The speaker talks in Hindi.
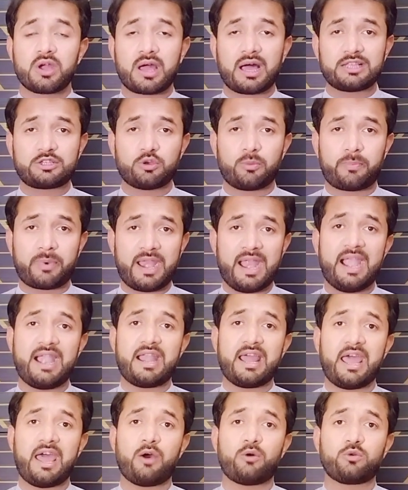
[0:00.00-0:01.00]
का जो
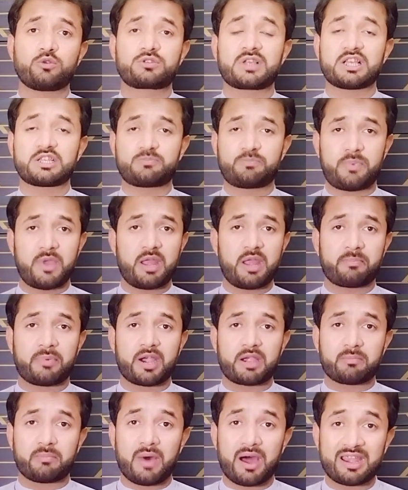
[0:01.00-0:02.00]
ब्रांड है उसका स्पेयर
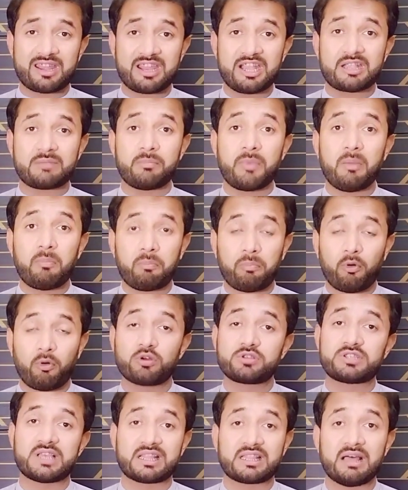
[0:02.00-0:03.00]
पार्ट मार्केट में
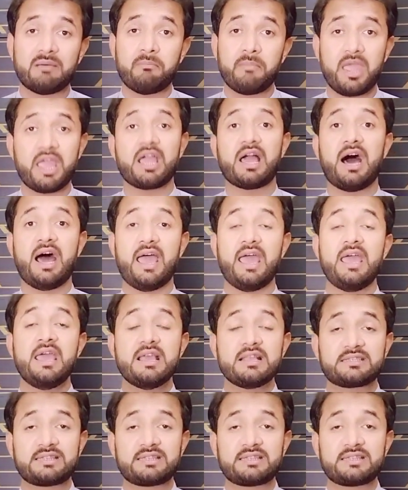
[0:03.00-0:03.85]
बहुत ज्यादा महंगा है